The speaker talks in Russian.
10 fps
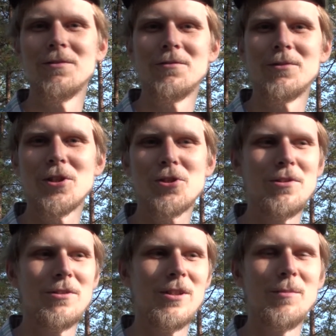в
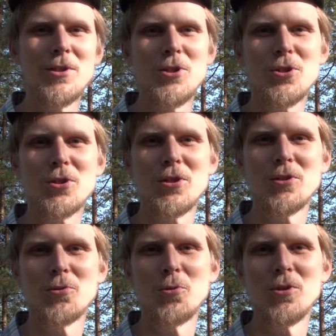нашей климатической
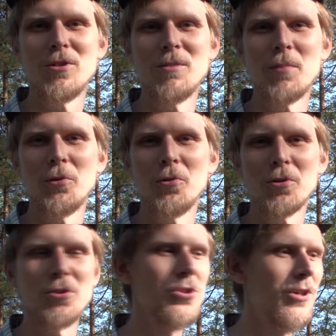зоне не
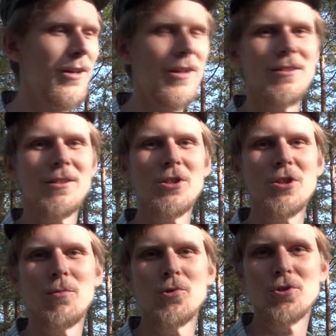подохнешь от
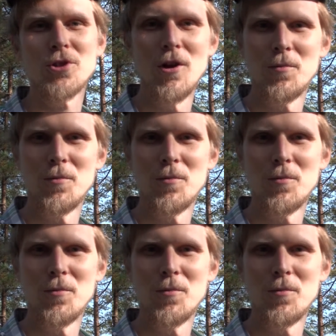клеща можешь.